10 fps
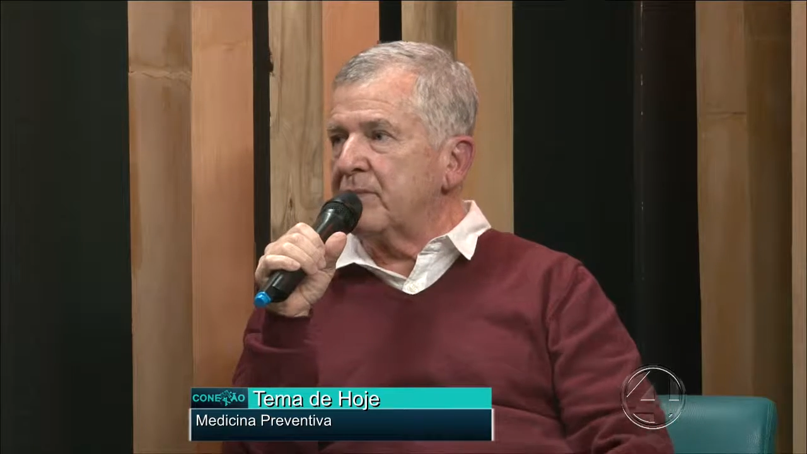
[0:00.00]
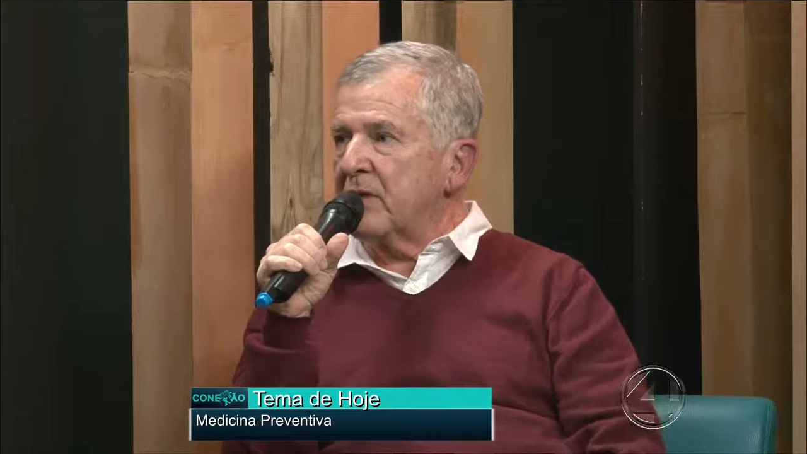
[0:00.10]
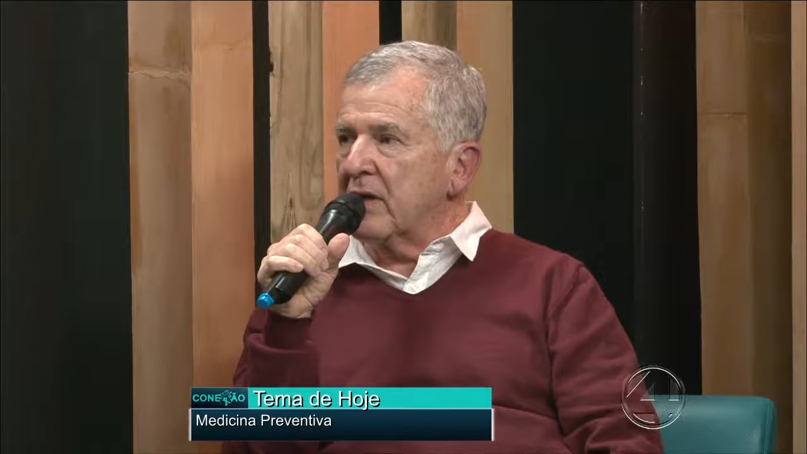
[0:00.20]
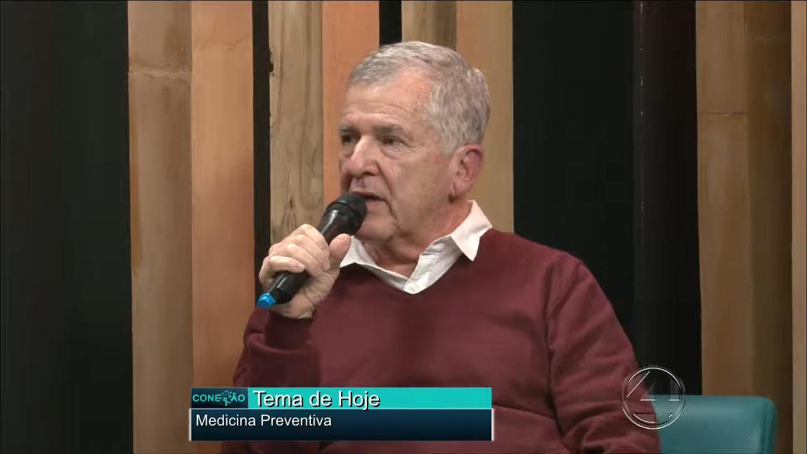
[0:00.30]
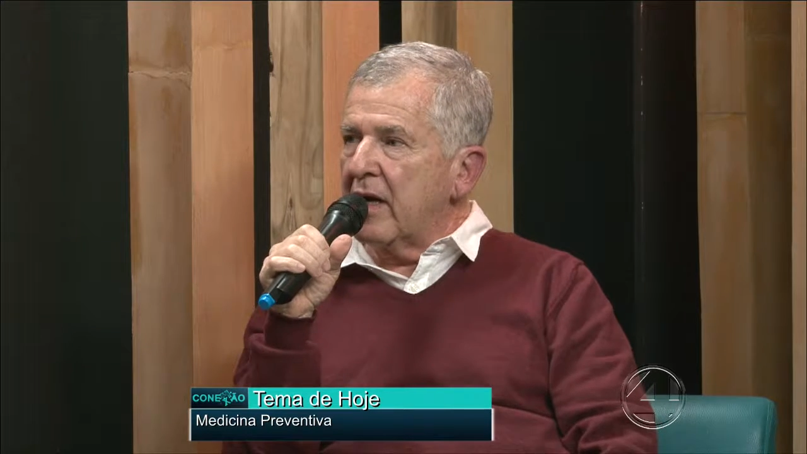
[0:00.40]
eh,
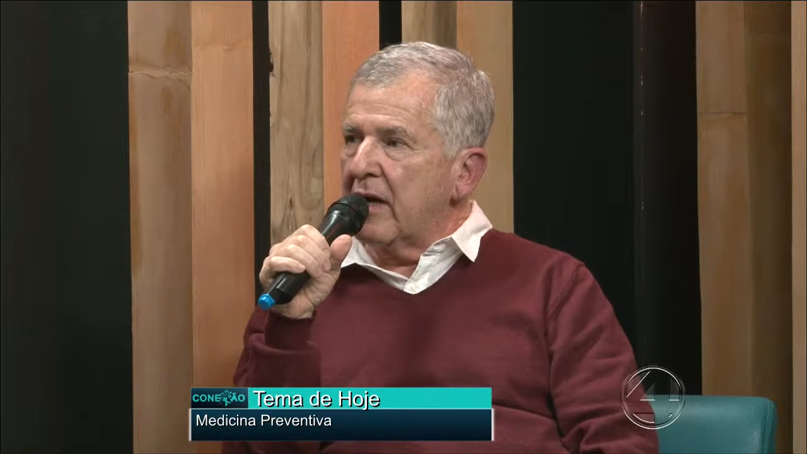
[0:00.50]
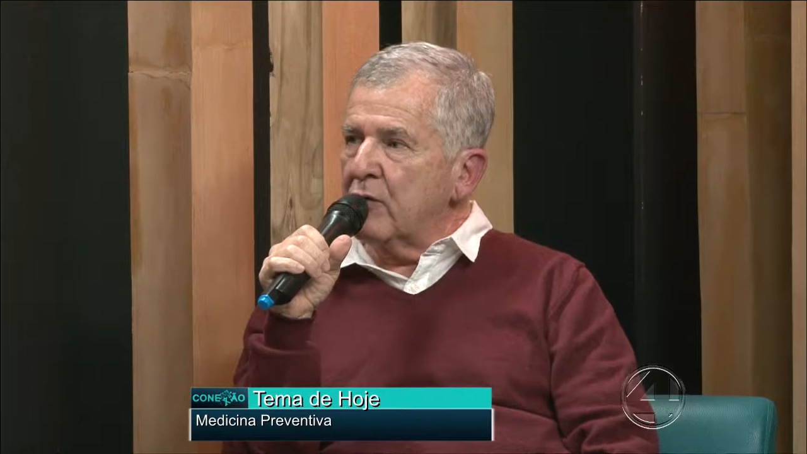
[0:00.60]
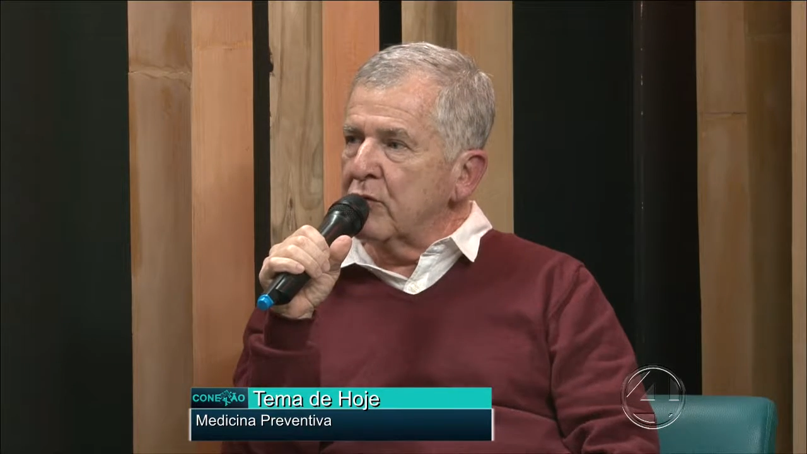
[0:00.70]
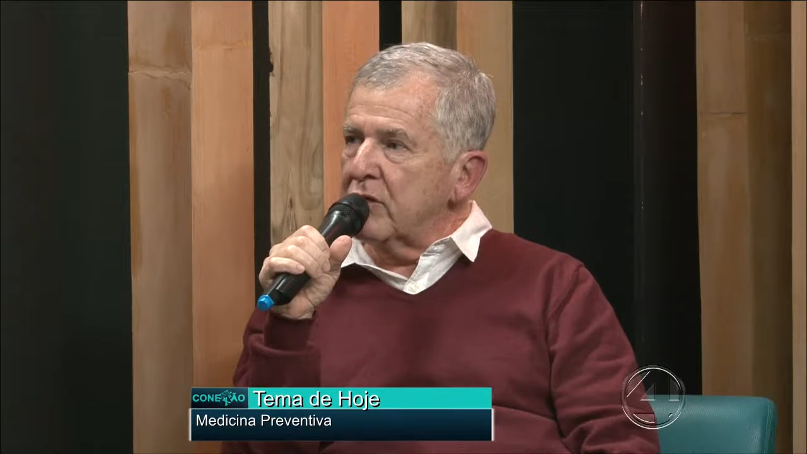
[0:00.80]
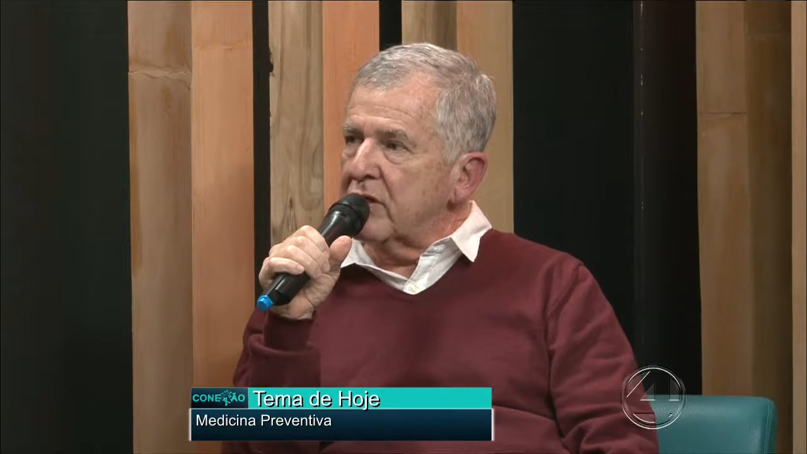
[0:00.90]

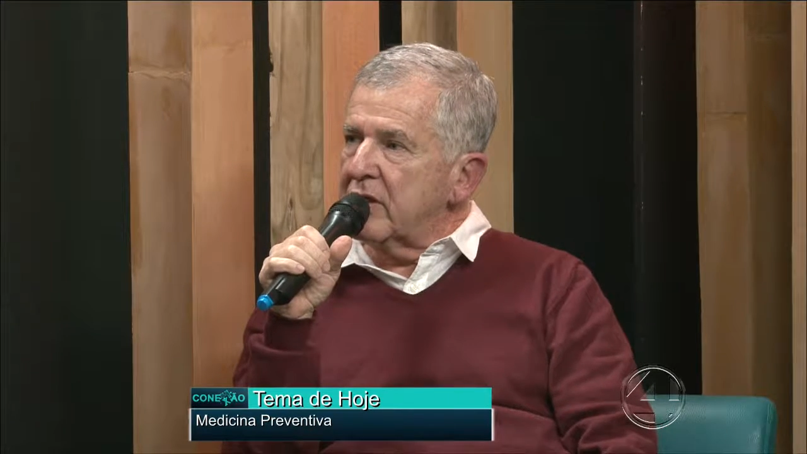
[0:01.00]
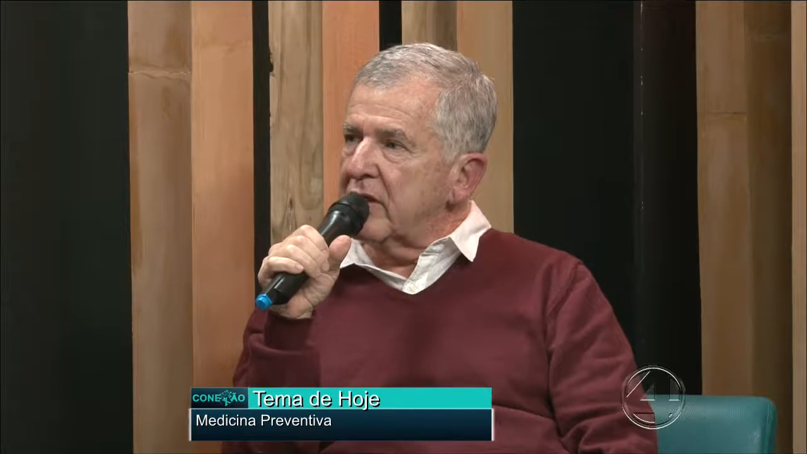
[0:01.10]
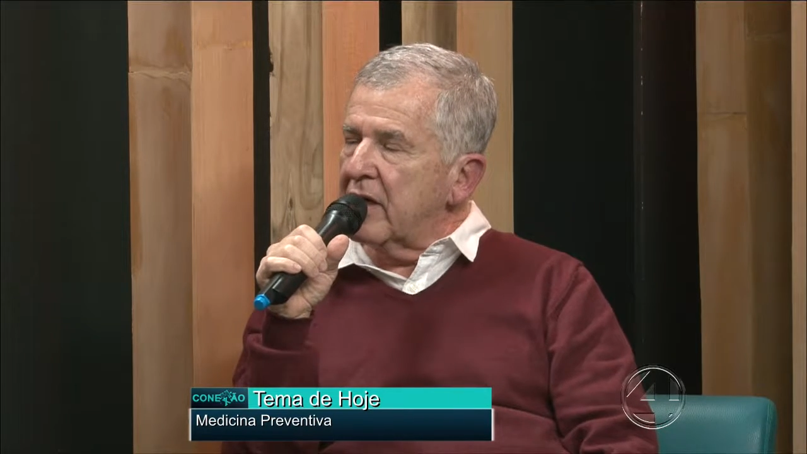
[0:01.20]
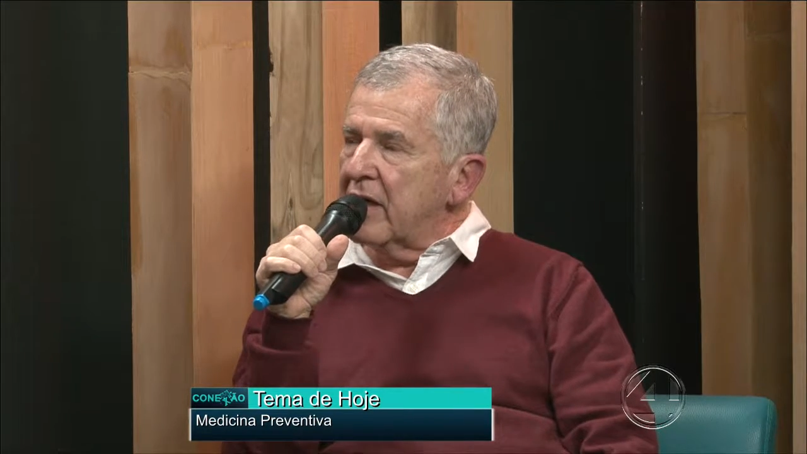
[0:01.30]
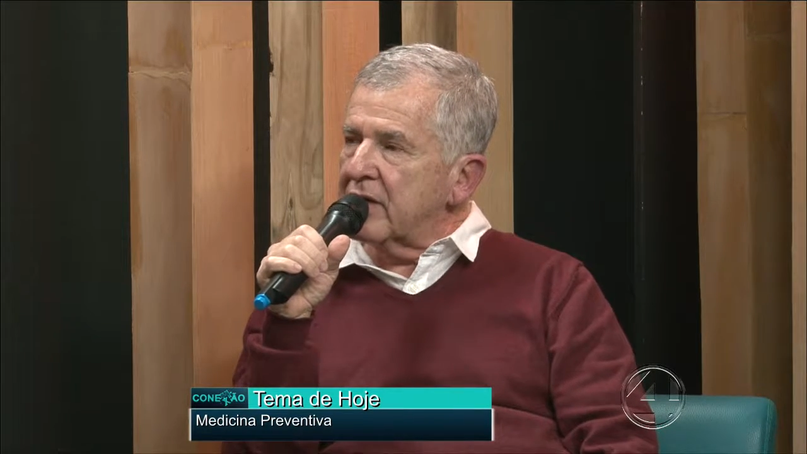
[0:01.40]

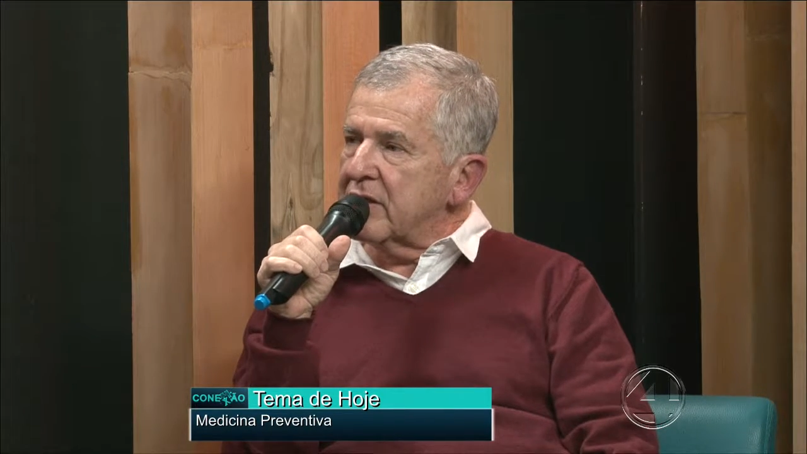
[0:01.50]
acudir a